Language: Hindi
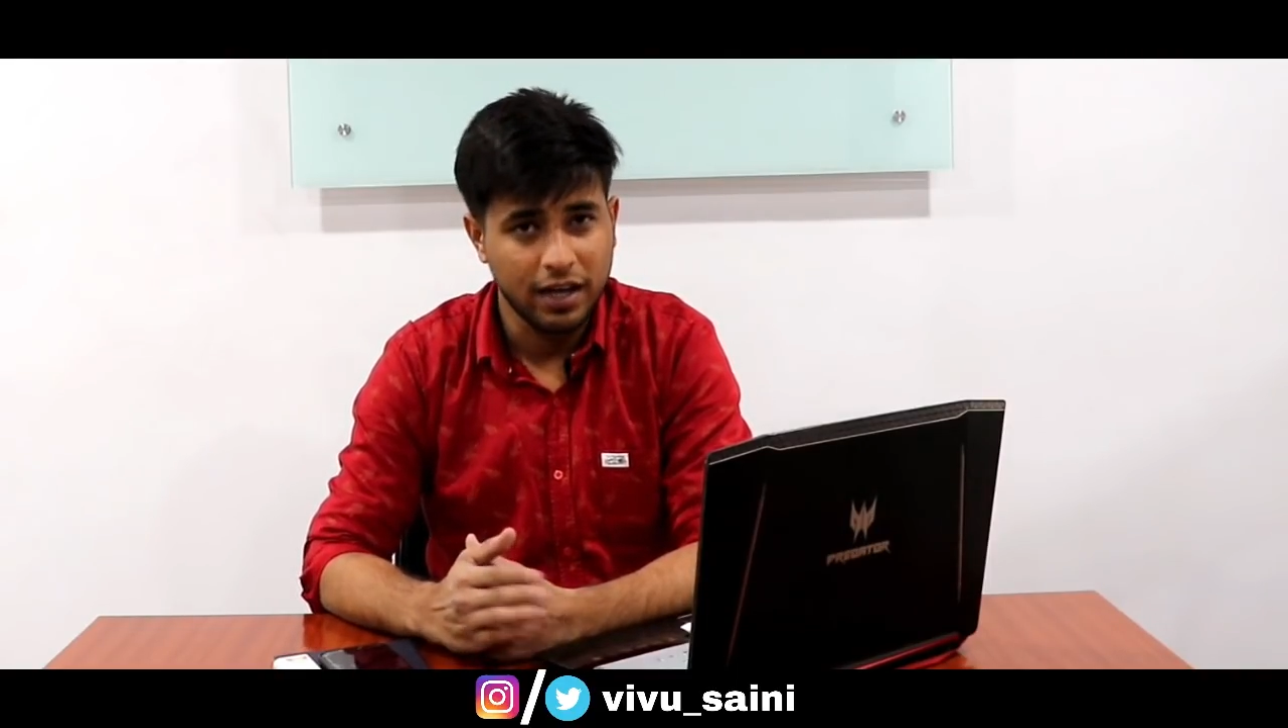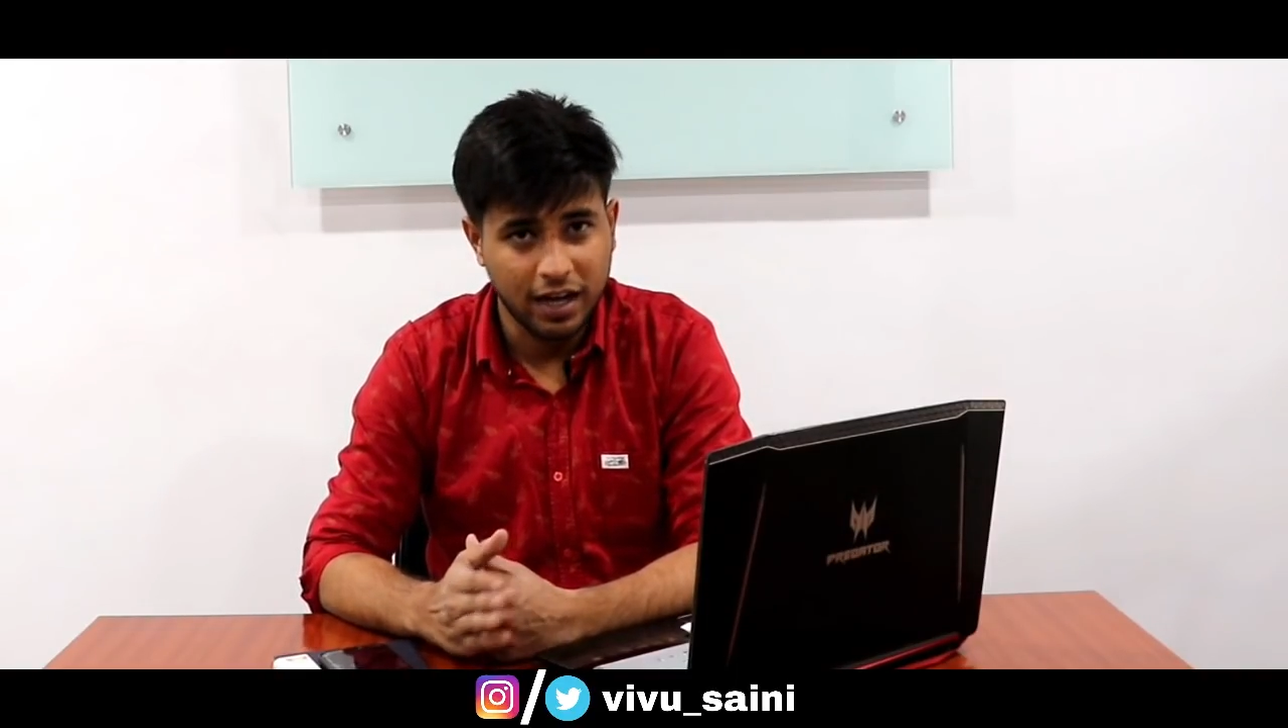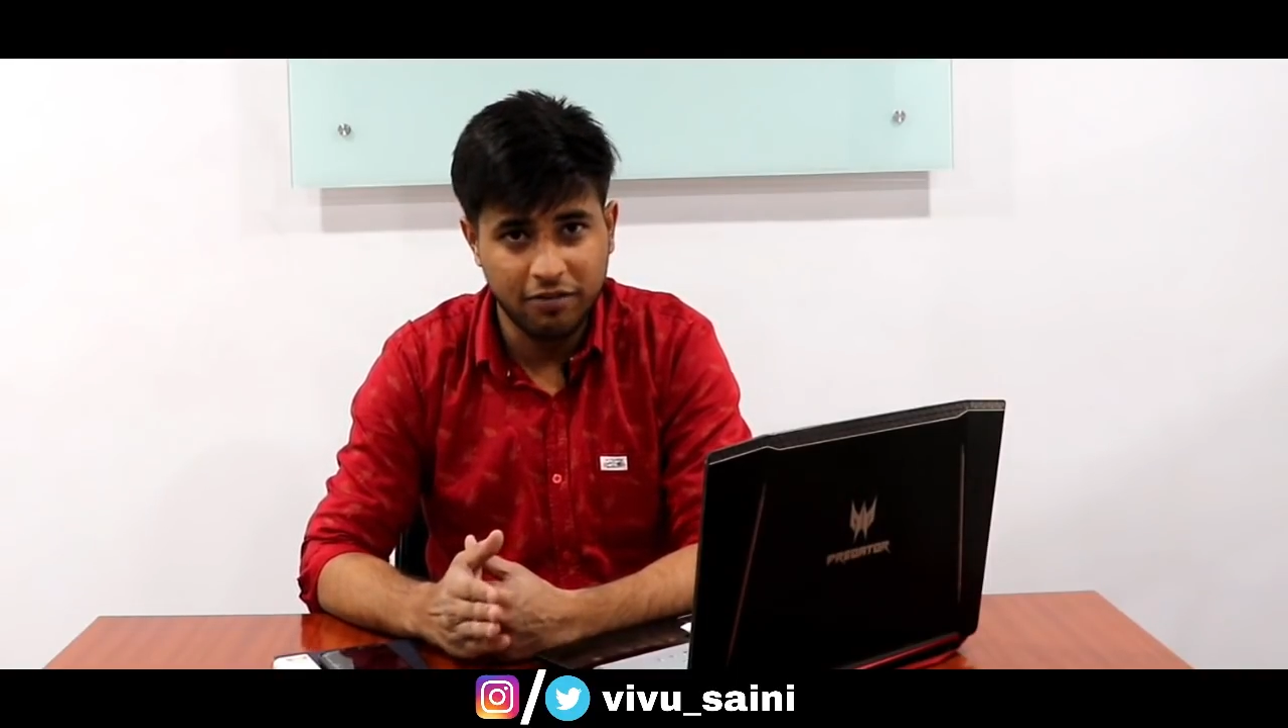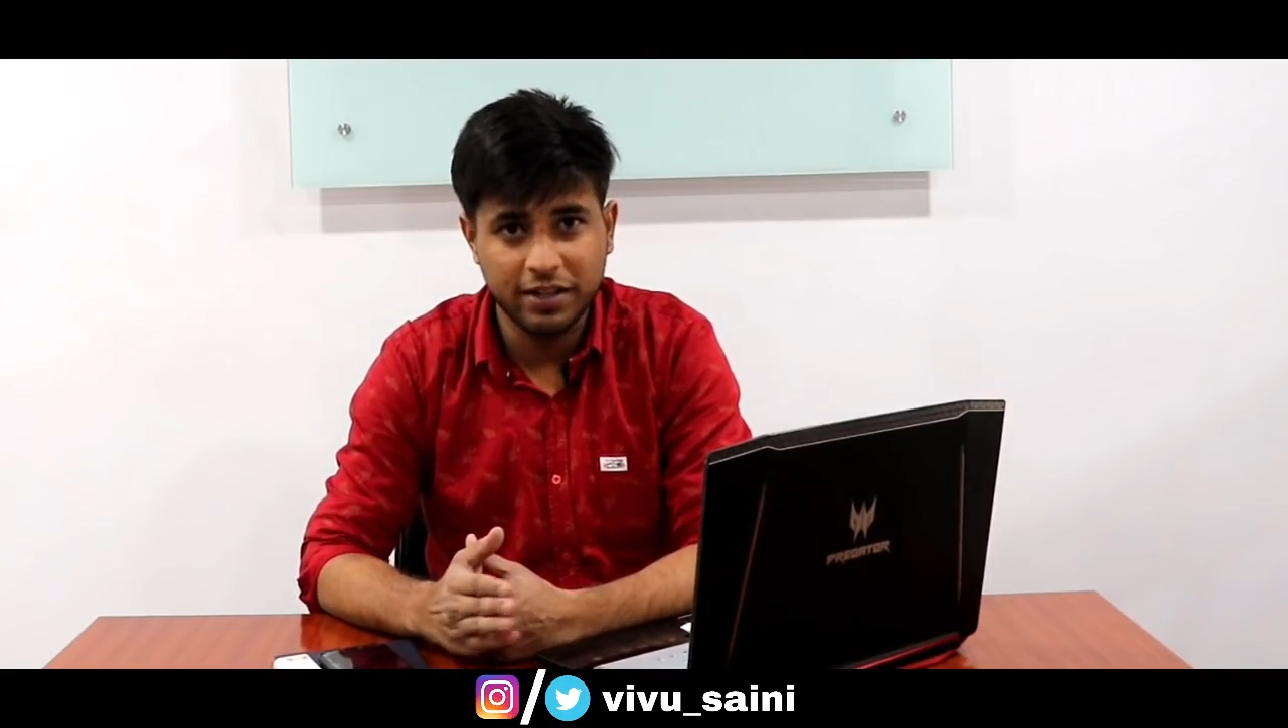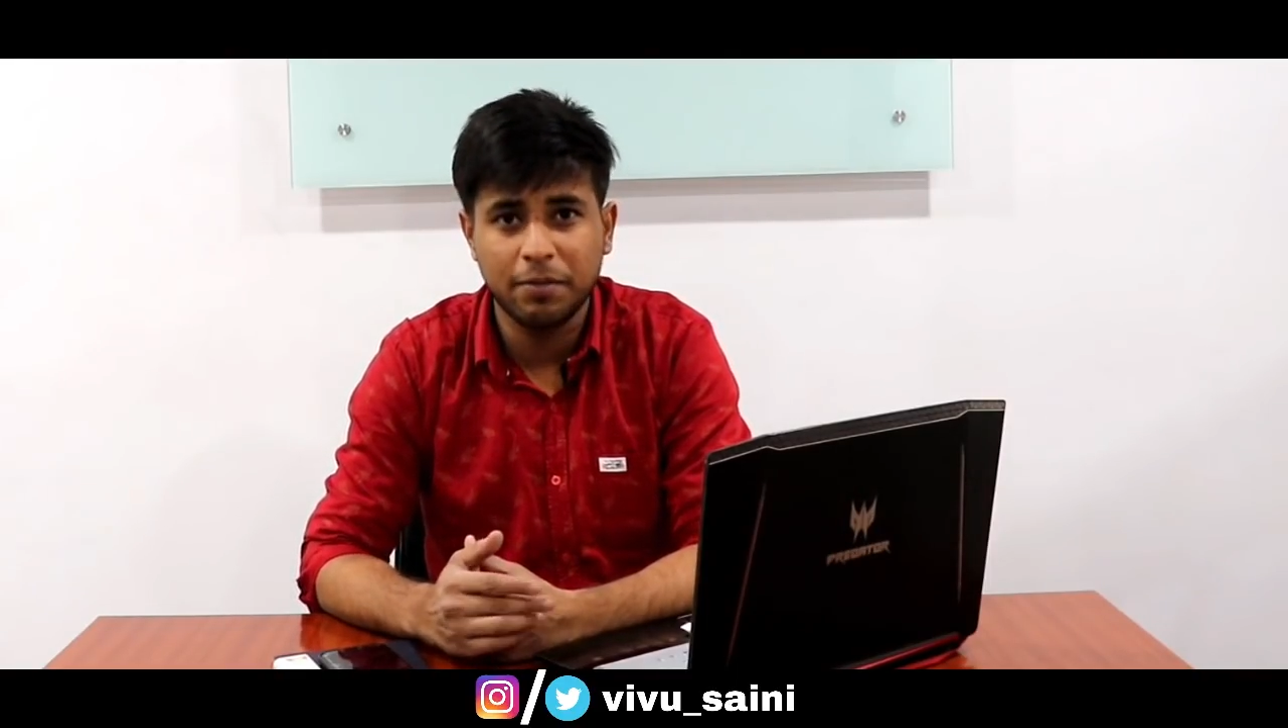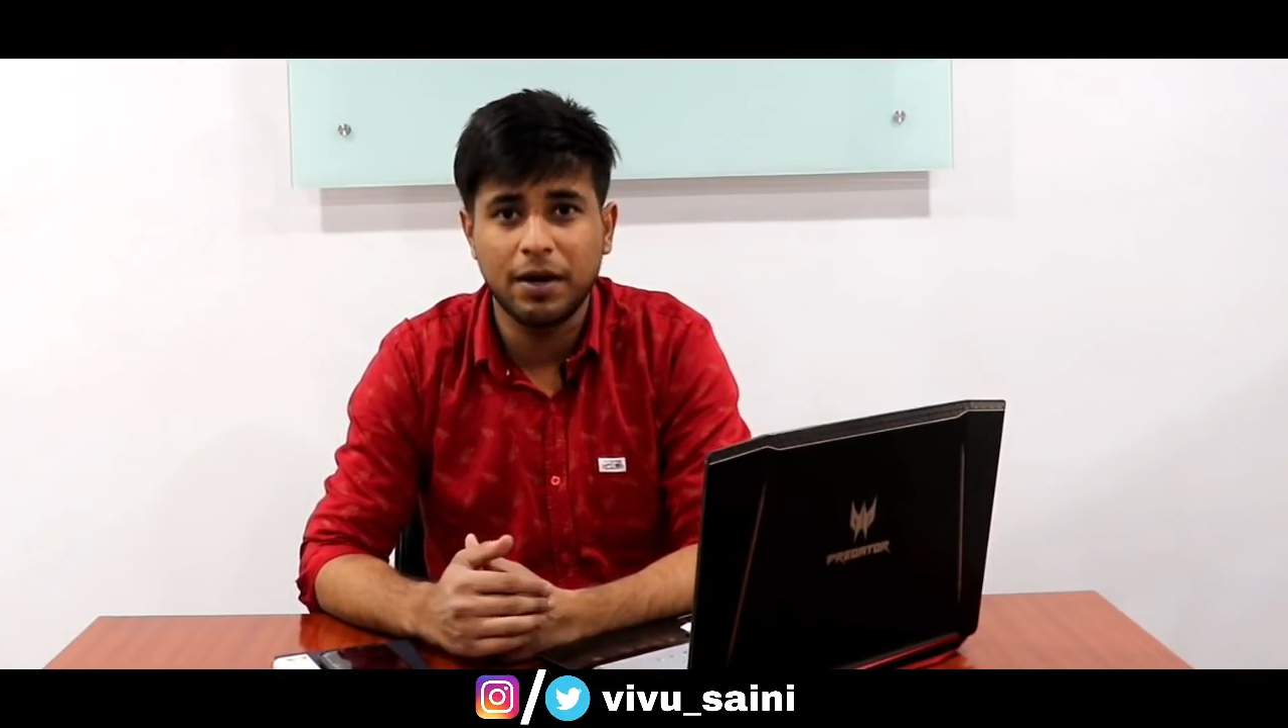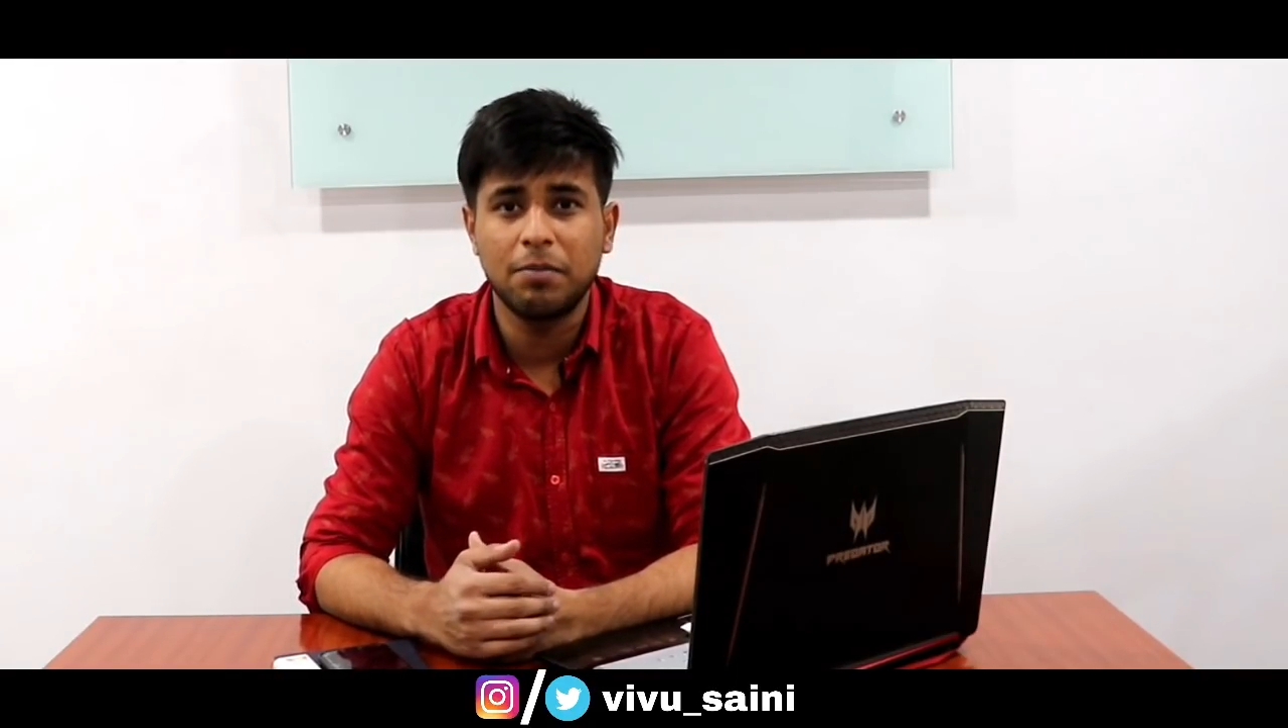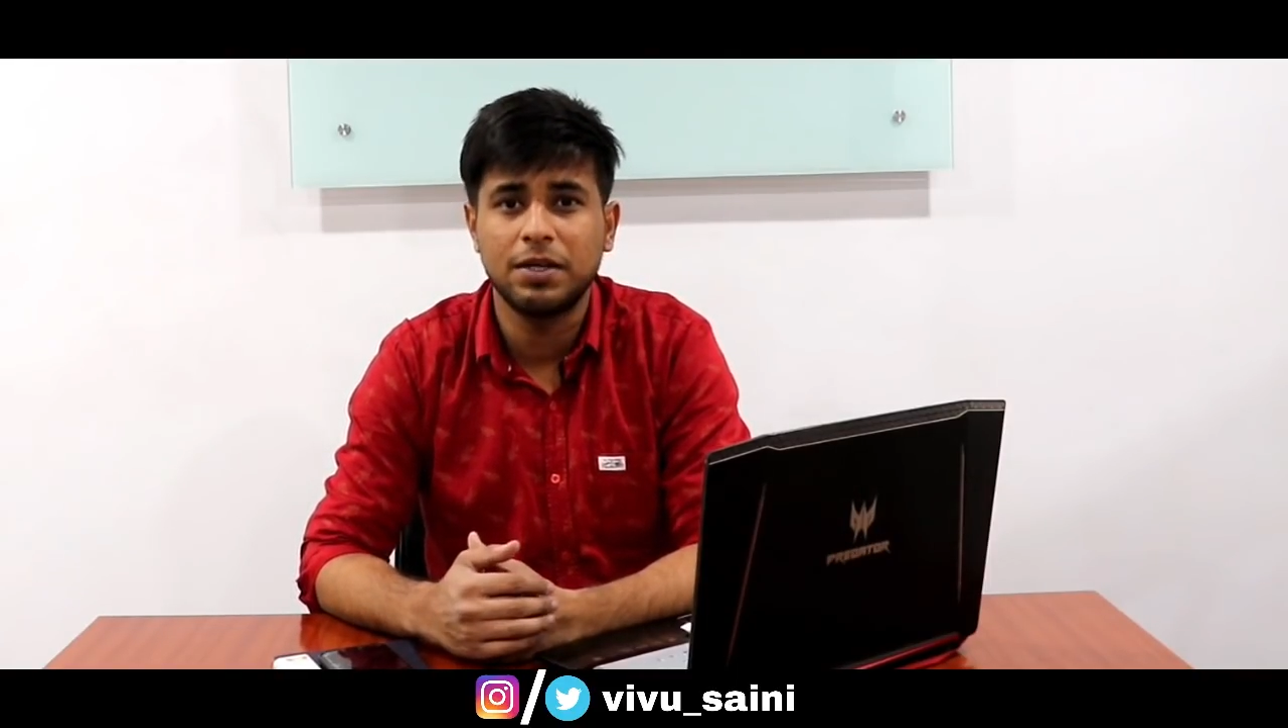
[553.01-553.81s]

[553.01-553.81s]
काफ़ी धमाल